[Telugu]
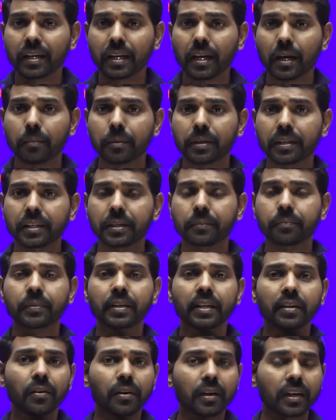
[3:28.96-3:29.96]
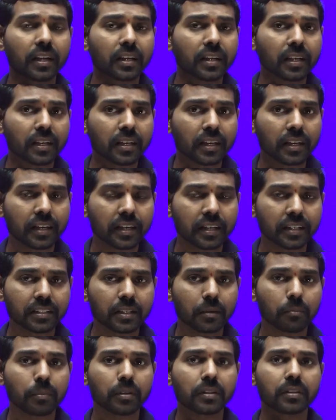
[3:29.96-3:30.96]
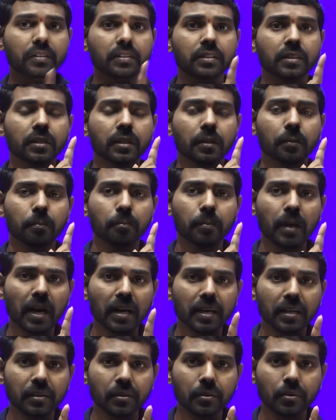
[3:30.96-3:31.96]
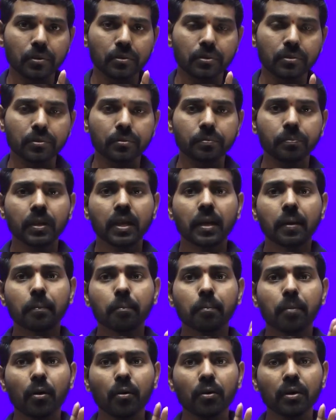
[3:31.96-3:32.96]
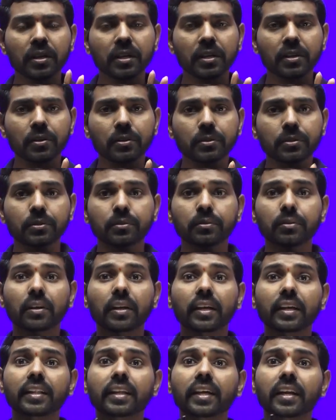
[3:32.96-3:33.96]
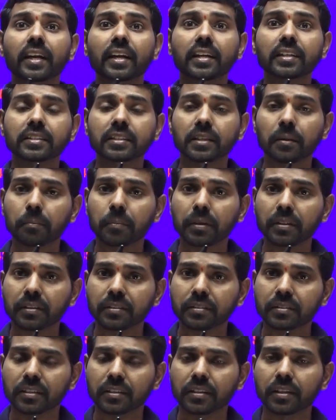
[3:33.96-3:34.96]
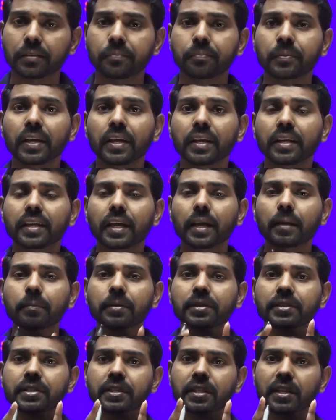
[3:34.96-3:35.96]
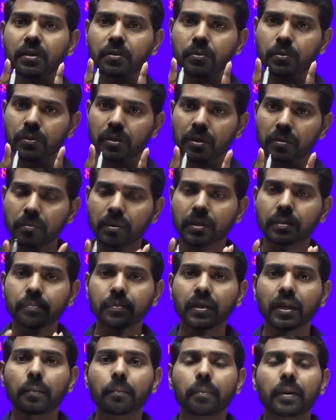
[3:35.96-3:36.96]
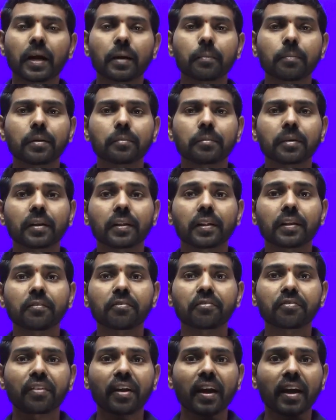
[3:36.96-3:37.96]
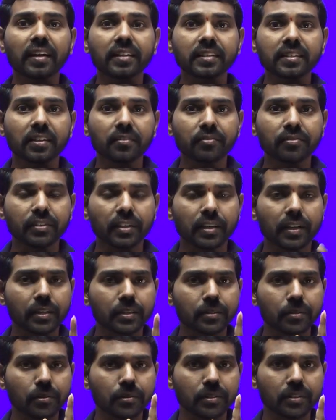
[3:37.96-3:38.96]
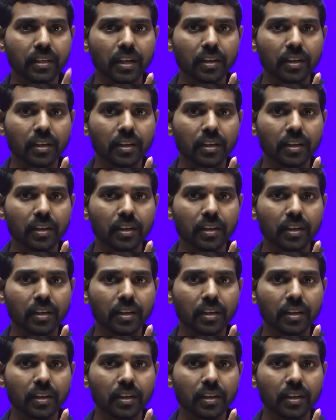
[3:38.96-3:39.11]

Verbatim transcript: కాబట్టి ఓకేనా ఈ క్రికెట్కి సంబంధించింది బ్యాటింగ్ కావచ్చు బౌలింగ్ కావచ్చు లేదా రన్స్ సంబంధించింది ఏమి ఇచ్చినా కూడా మనం ప్రాబ్లం అనేది ఫ్రాక్షన్ ఆఫ్ సెకండ్స్లో